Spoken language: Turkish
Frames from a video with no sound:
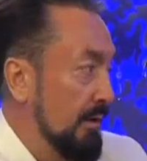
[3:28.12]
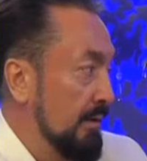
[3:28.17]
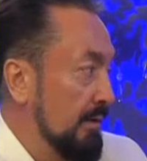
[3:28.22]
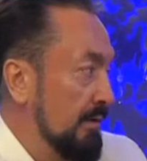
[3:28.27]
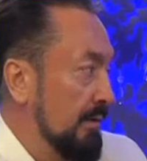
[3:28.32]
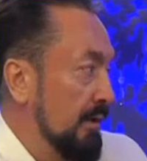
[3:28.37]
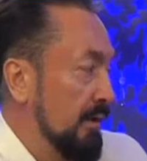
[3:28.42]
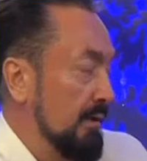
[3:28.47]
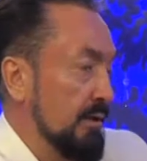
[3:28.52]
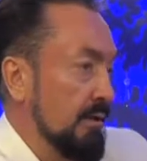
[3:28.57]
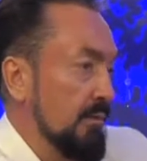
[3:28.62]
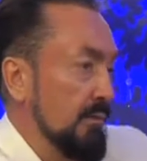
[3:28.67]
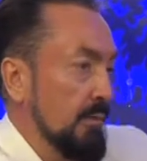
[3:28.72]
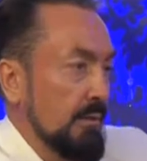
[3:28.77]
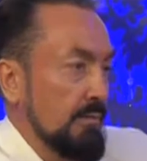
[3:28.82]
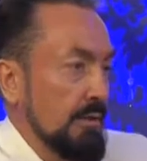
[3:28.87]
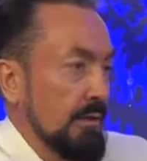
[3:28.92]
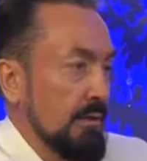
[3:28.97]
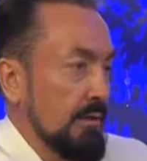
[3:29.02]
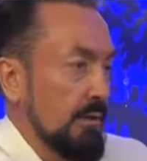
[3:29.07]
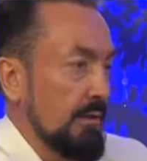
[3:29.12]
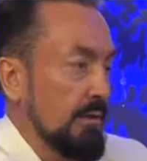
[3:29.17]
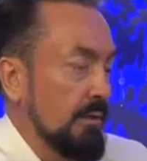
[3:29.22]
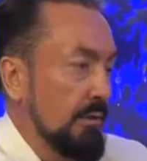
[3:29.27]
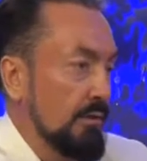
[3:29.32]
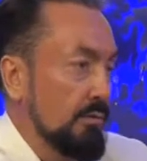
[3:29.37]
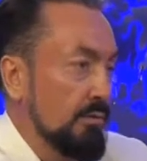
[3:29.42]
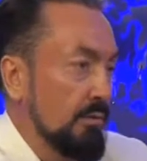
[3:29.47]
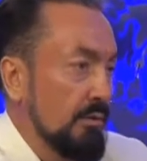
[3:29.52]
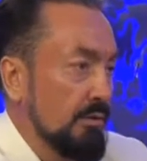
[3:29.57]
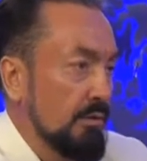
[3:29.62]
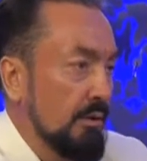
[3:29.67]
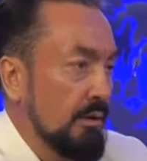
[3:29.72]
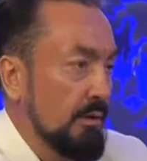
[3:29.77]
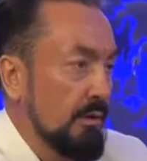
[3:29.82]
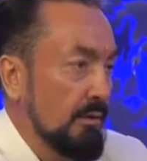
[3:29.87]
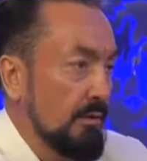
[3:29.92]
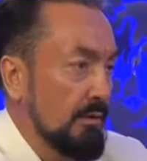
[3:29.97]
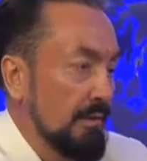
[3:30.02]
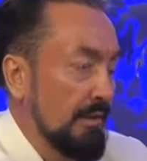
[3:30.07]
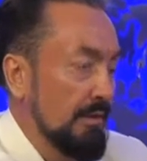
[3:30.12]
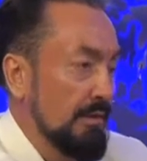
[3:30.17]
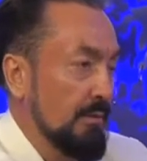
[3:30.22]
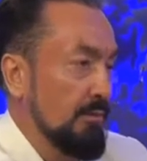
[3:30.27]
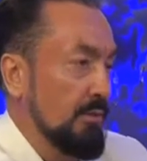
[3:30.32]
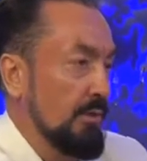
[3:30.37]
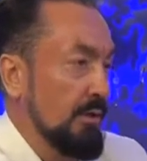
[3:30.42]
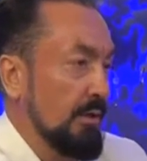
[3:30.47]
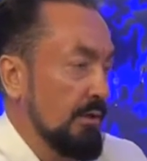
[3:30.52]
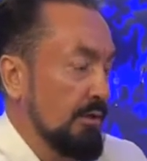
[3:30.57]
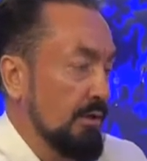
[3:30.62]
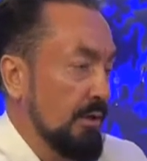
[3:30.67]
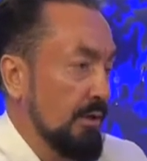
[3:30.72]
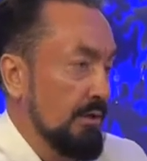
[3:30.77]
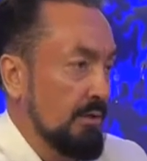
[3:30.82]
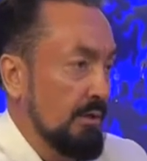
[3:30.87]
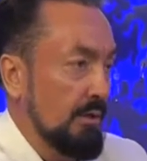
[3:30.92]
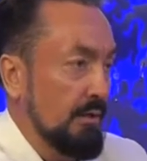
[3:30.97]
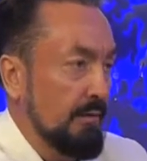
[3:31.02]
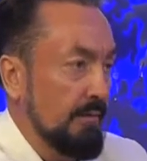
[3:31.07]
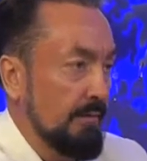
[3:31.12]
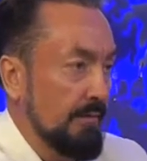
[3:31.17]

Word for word: Sesini mi hapsedecekler? Nasıl olacak? Sesi mi çile çekecek?